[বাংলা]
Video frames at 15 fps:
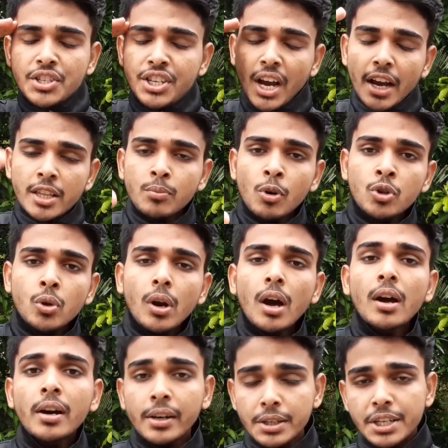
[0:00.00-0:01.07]
জয় হিন্দ বন্ধুরা
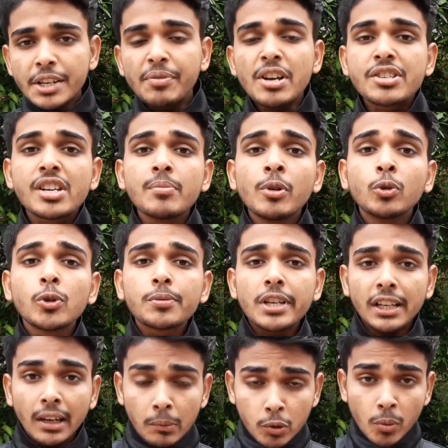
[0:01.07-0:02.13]
ডিফেন্স ডিম ইউটিউব
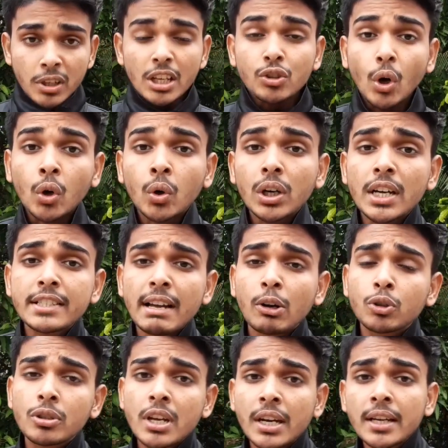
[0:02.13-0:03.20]
চ্যানেলে আমি তোমাদের সকলকে
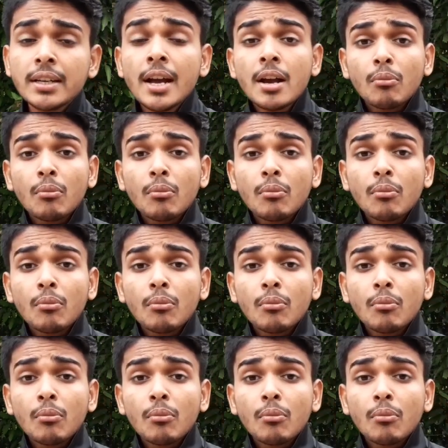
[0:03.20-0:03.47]
স্বাগত জানাই